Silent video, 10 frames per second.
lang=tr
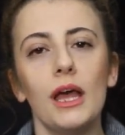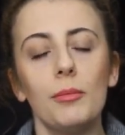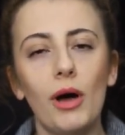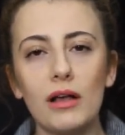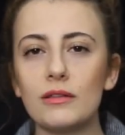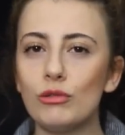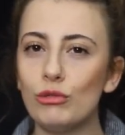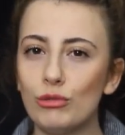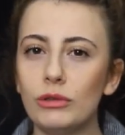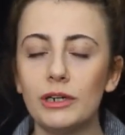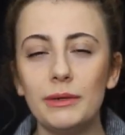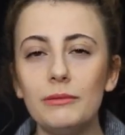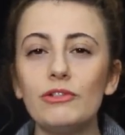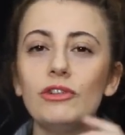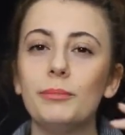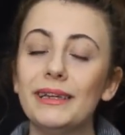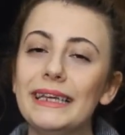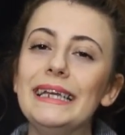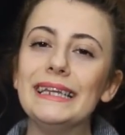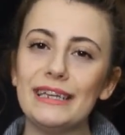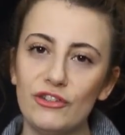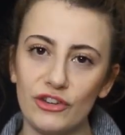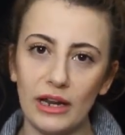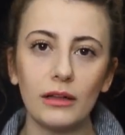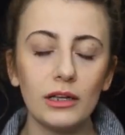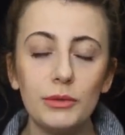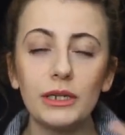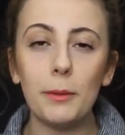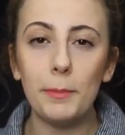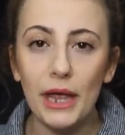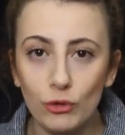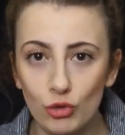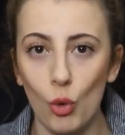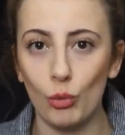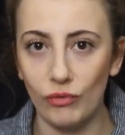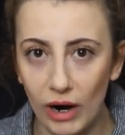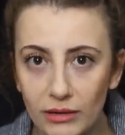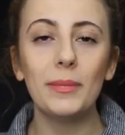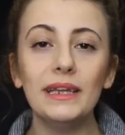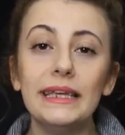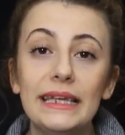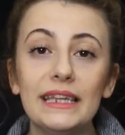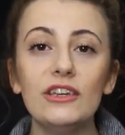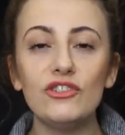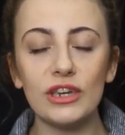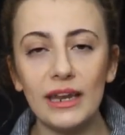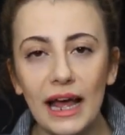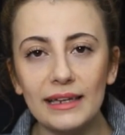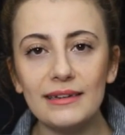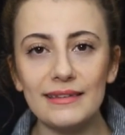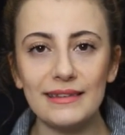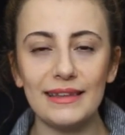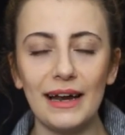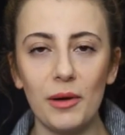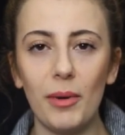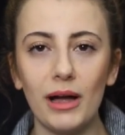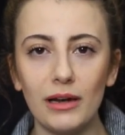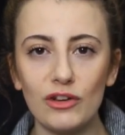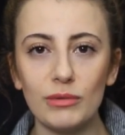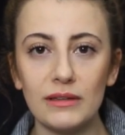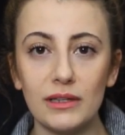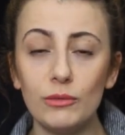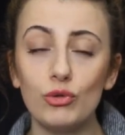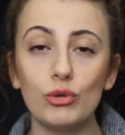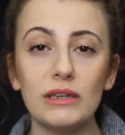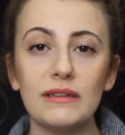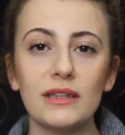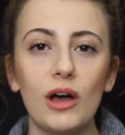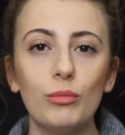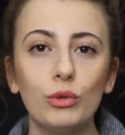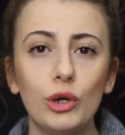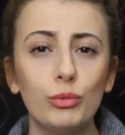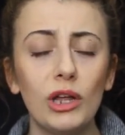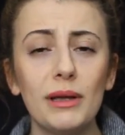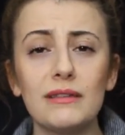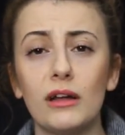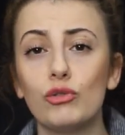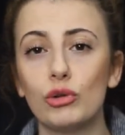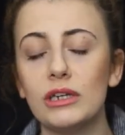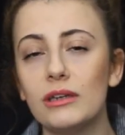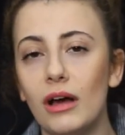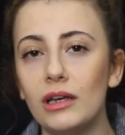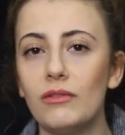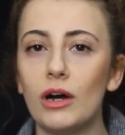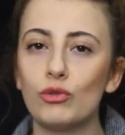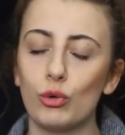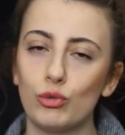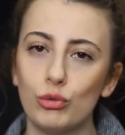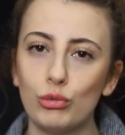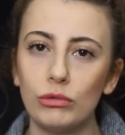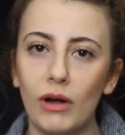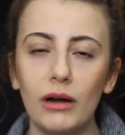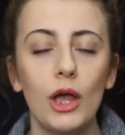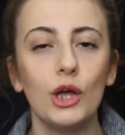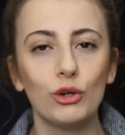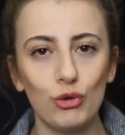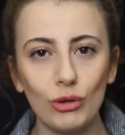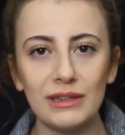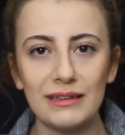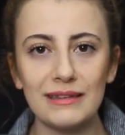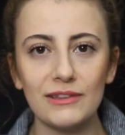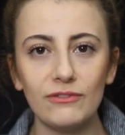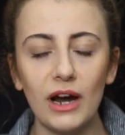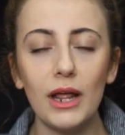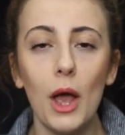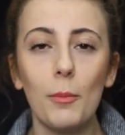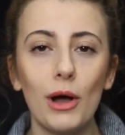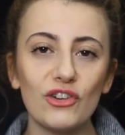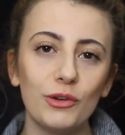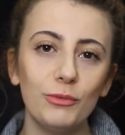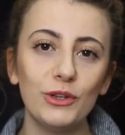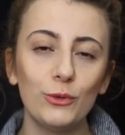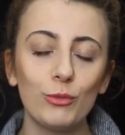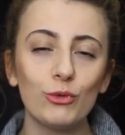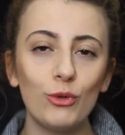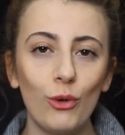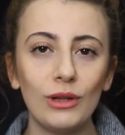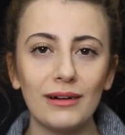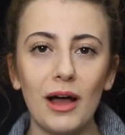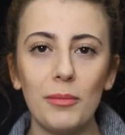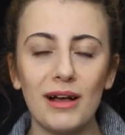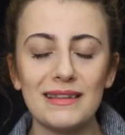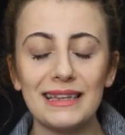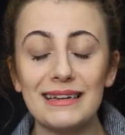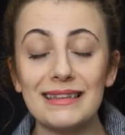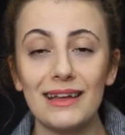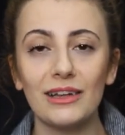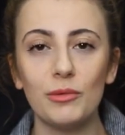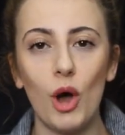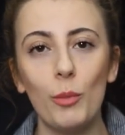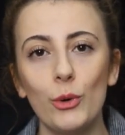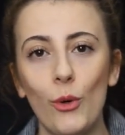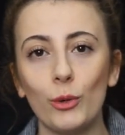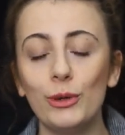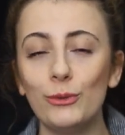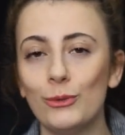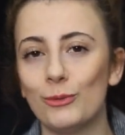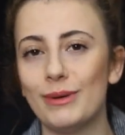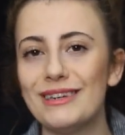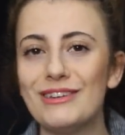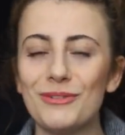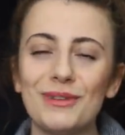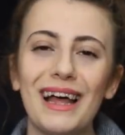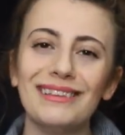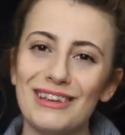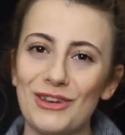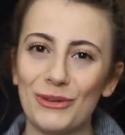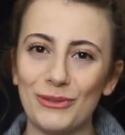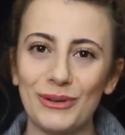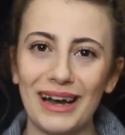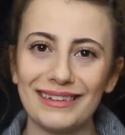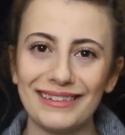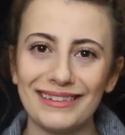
bazı sütunları benim için bana ilginç gelen tabii ki de pek çok var. Bana ilginç gelenleri sizlerle paylaşmak istedim. Çünkü İstanbul'da buna benzer çok hikaye var, çok sütun var, çok tılsım var. Başka bir videomuzda onlardan bahsederiz. Kanalıma abone olmayı unutmayın. Şimdiden teşekkürler.